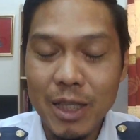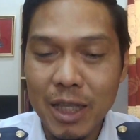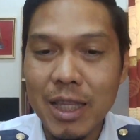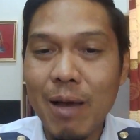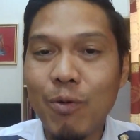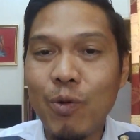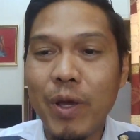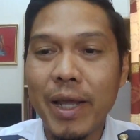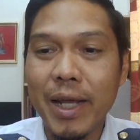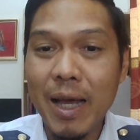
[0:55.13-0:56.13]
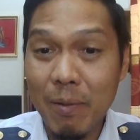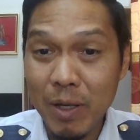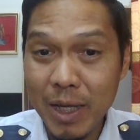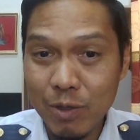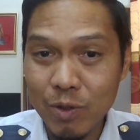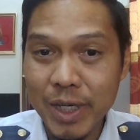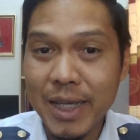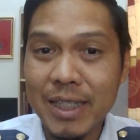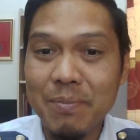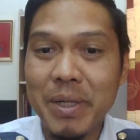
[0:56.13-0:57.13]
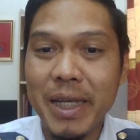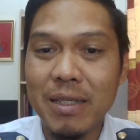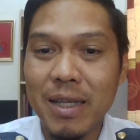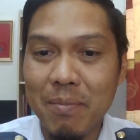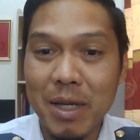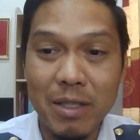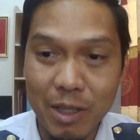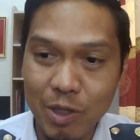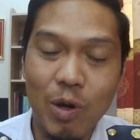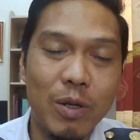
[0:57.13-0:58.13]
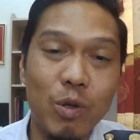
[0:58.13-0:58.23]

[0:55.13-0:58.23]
ติดตามครูเอนะครับ แล้วอยากสนใจอยากจะมาเรียนสามารถติดต่อ